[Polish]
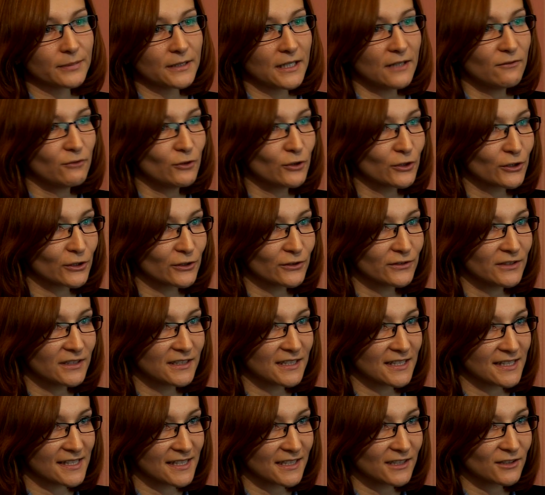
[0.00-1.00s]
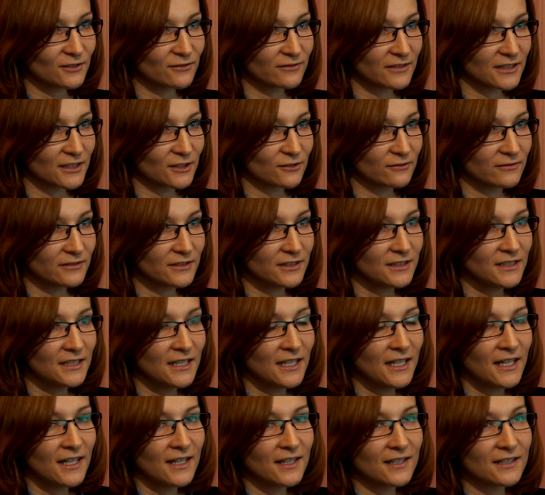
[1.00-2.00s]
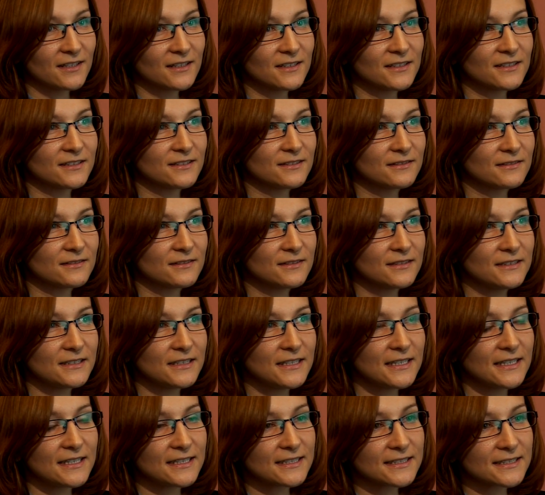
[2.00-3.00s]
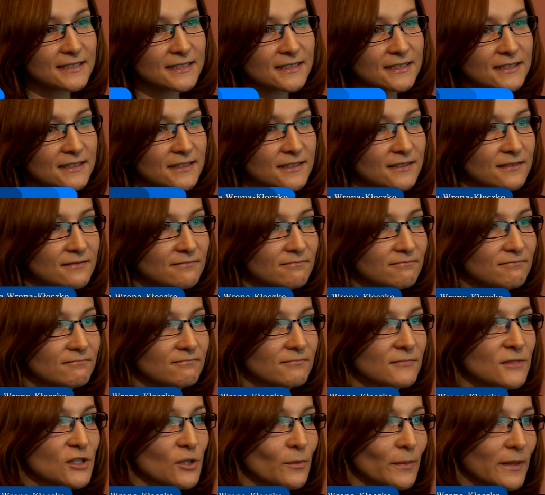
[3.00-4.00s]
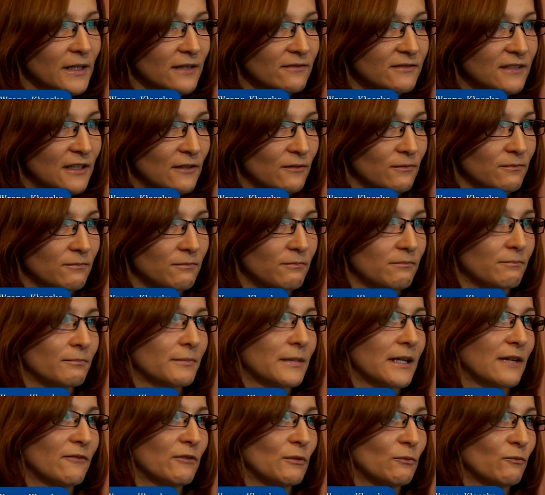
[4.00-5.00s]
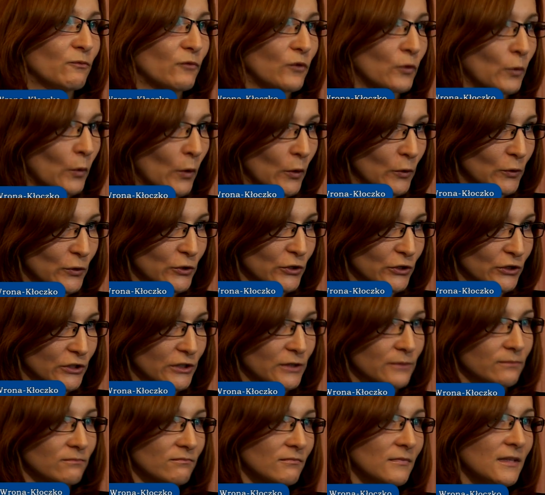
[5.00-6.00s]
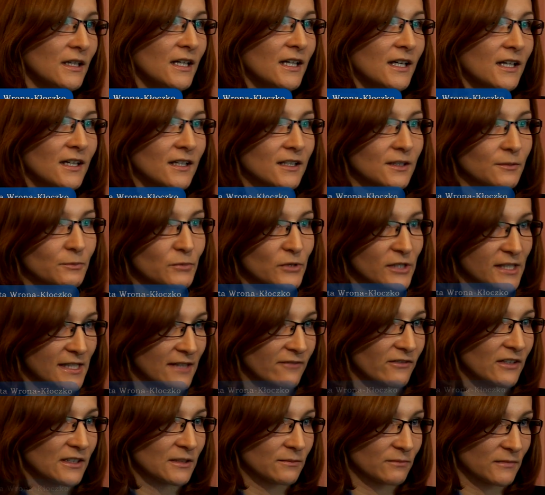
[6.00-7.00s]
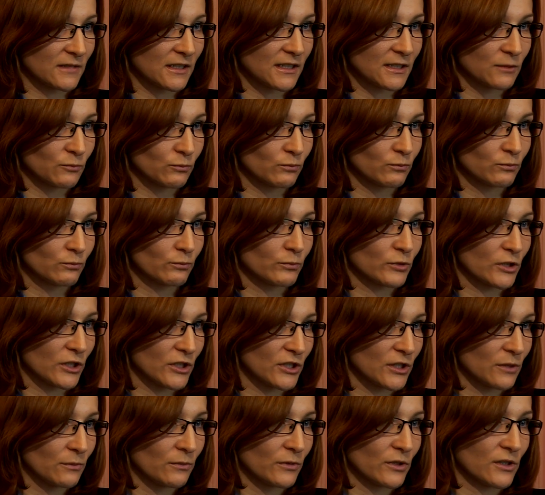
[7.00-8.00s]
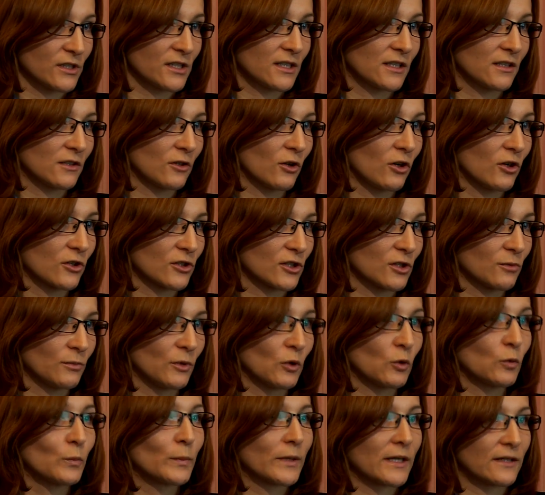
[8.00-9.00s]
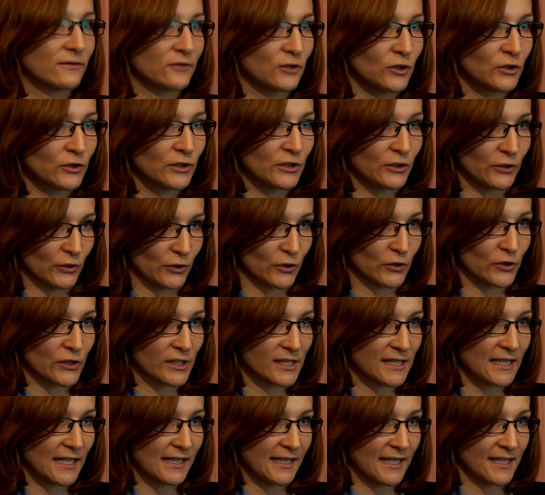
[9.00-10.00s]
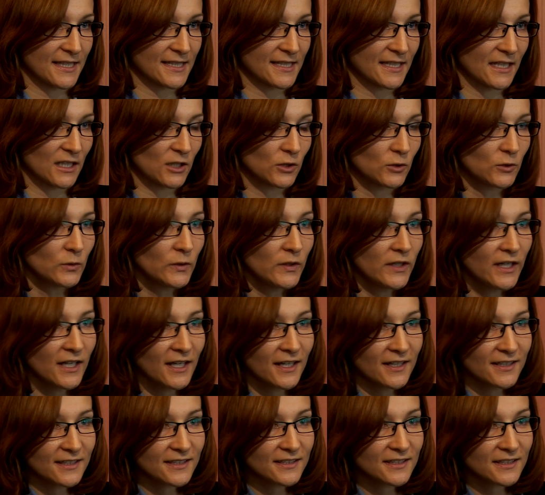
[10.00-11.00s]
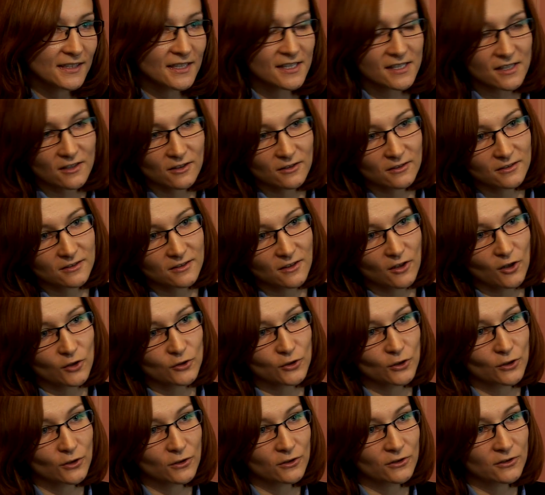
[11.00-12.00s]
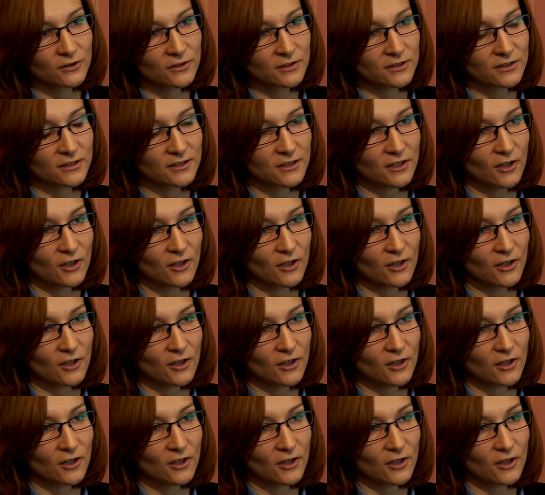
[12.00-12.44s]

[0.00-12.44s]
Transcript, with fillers: Prawo ochronne na znak towarowy e, jest e, co prawda prawem wyłącznym e, przyznawanym danemu przedsiębiorcy, osobie uprawnionej do korzystania znaku, jednak jest ono,